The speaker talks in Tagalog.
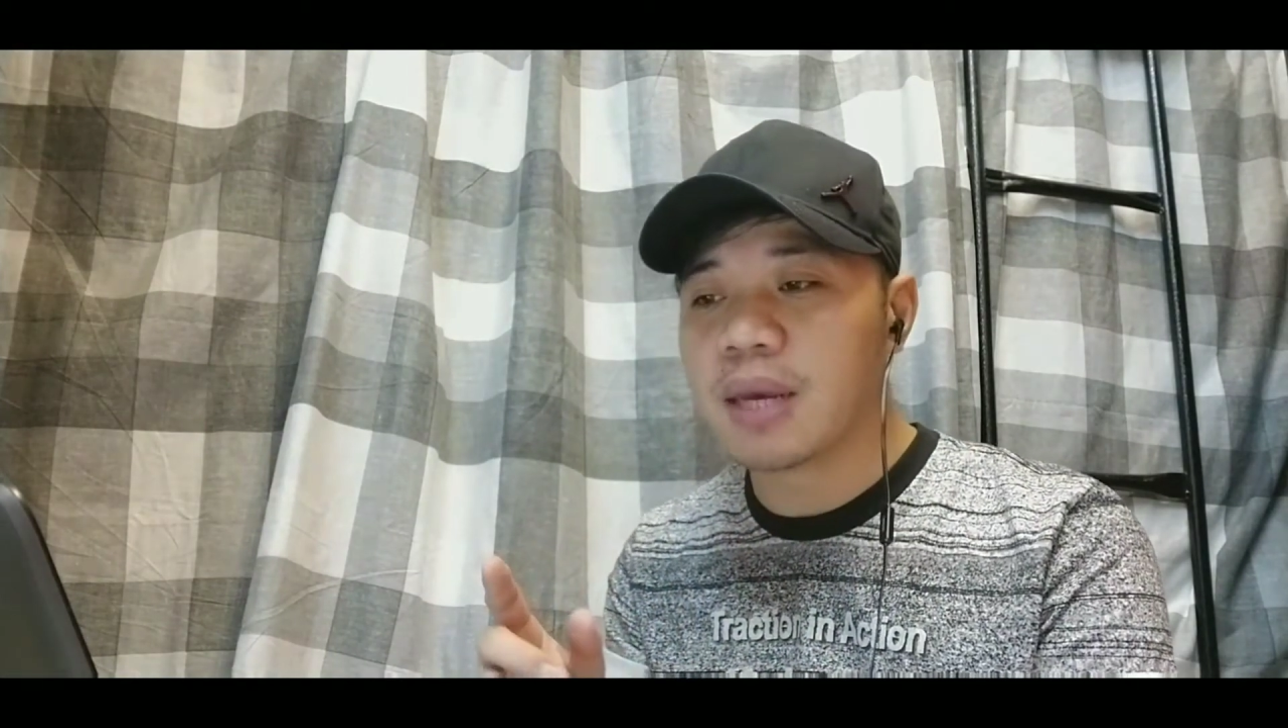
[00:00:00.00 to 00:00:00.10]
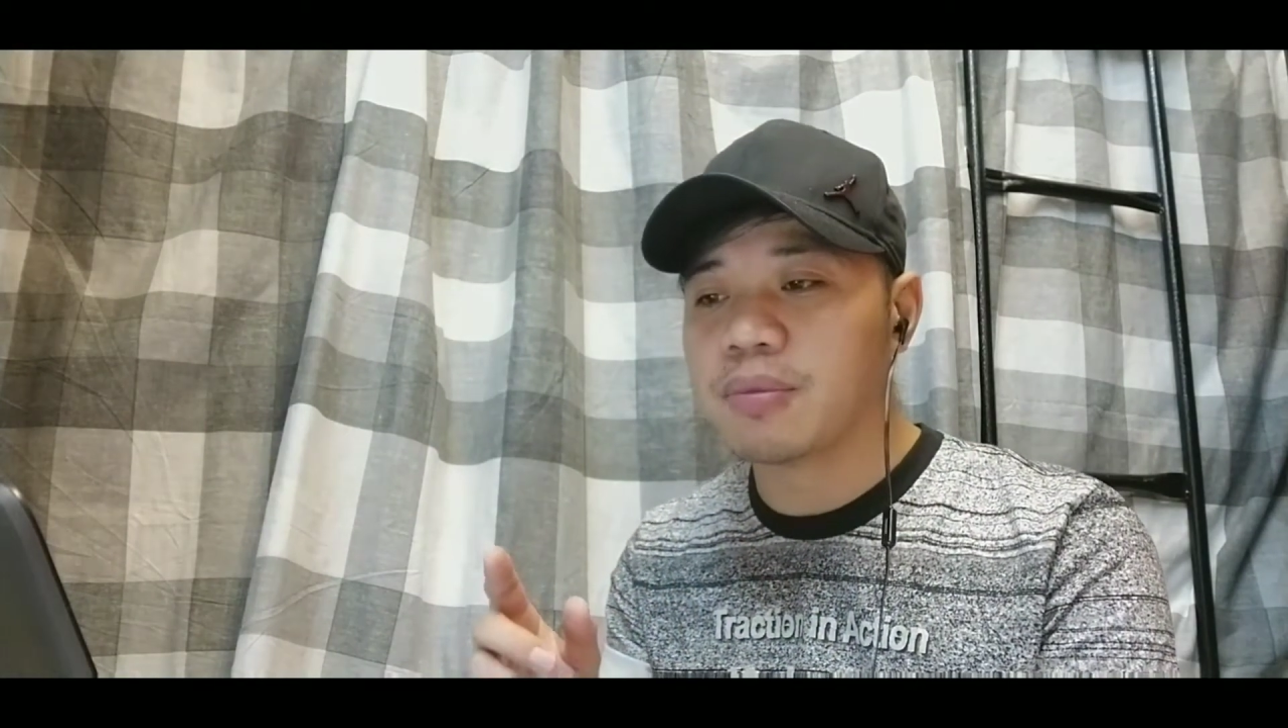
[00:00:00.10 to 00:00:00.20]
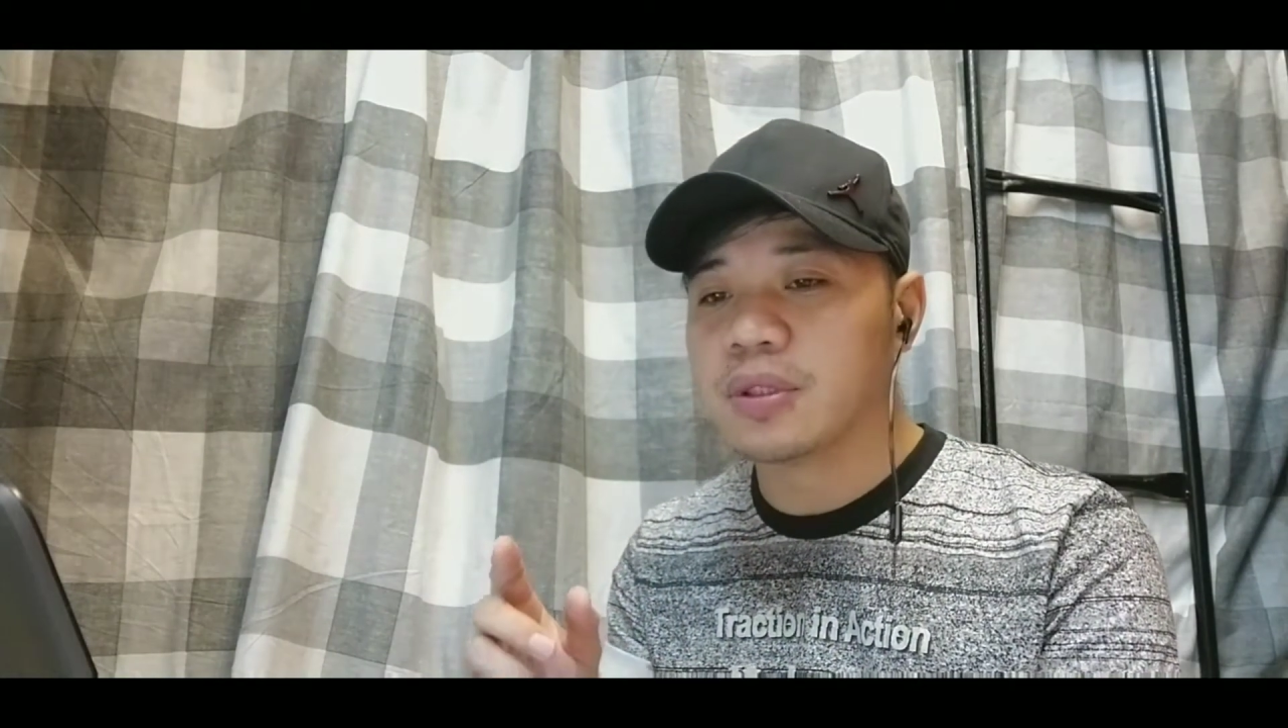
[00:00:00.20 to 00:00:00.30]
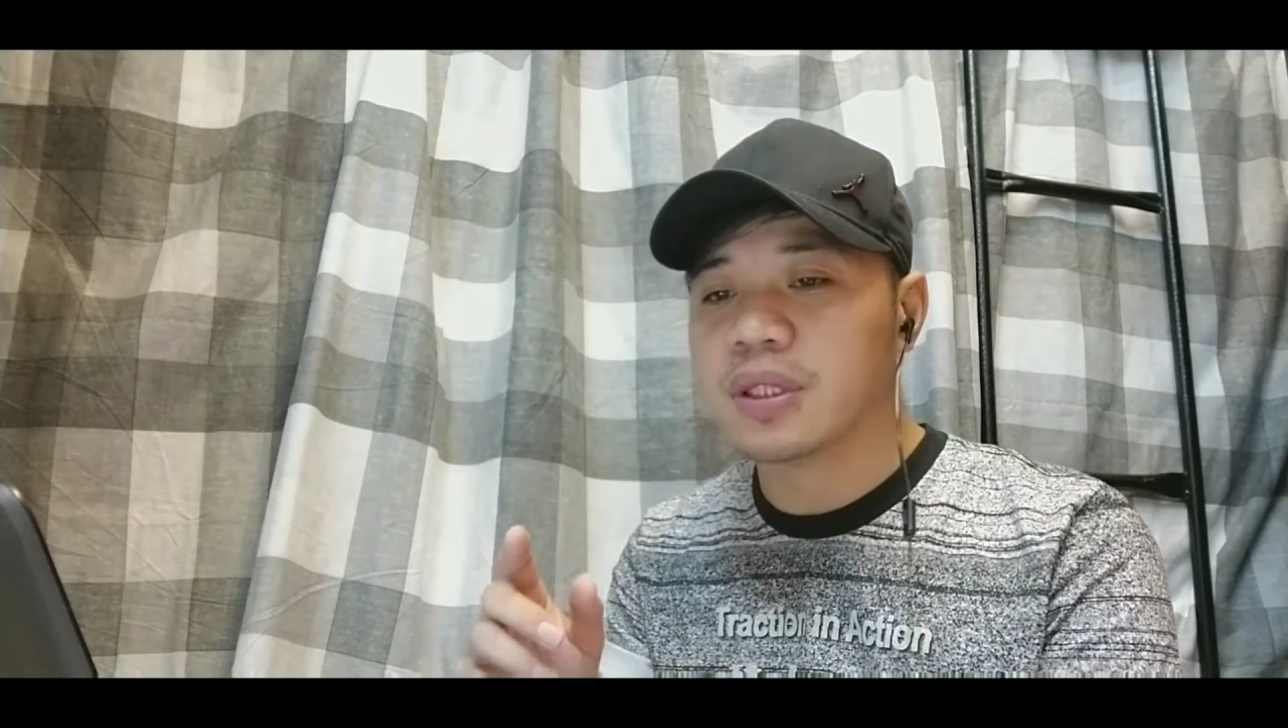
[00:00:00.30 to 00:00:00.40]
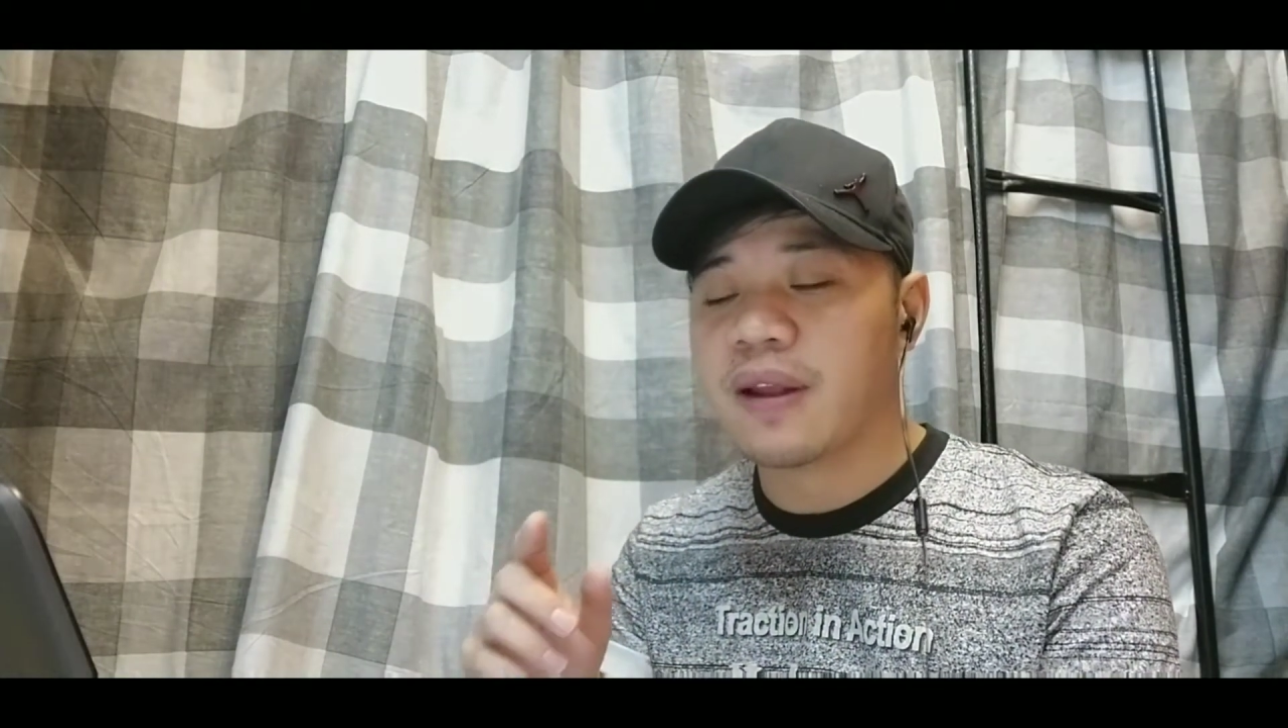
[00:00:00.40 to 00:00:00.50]

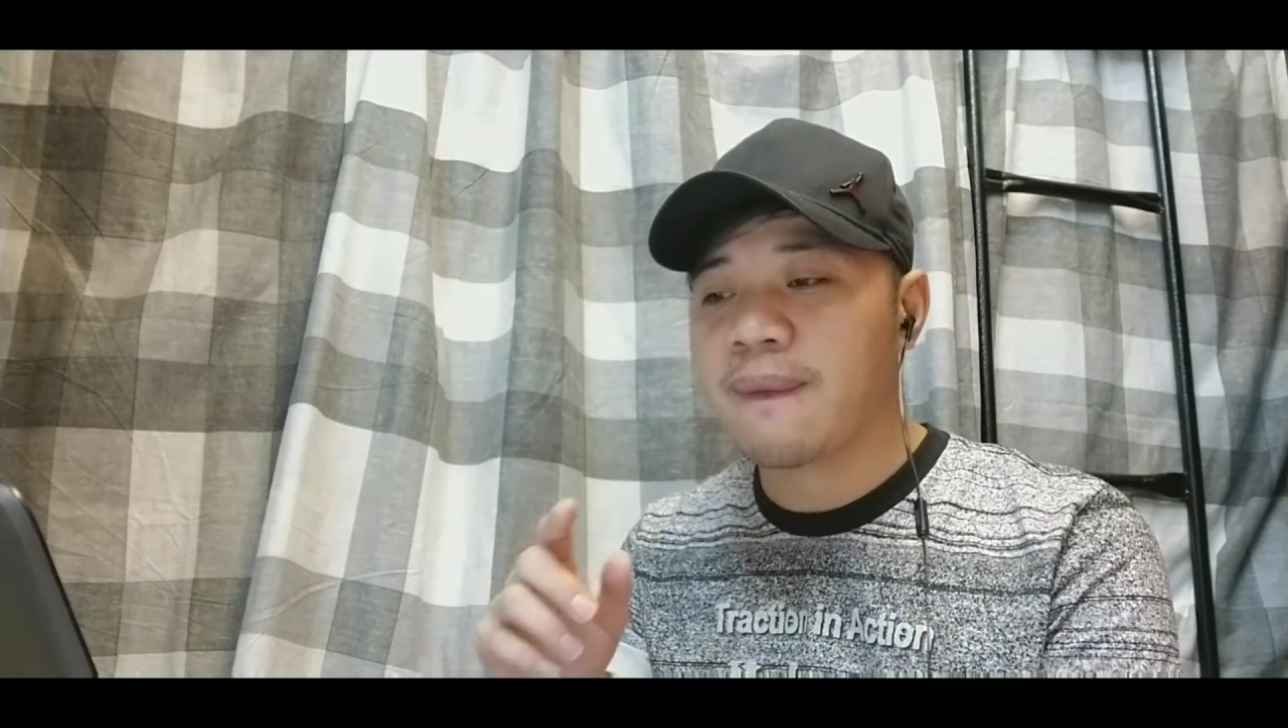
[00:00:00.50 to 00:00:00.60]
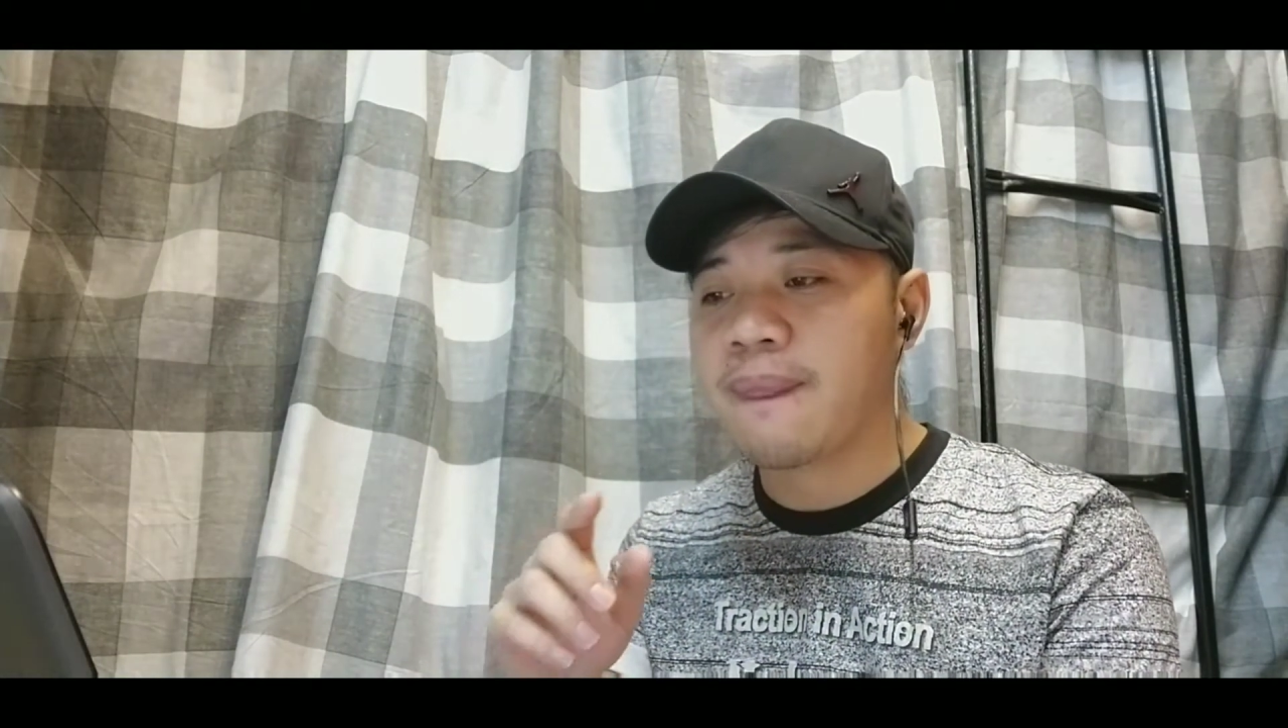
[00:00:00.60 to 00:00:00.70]
Tapos,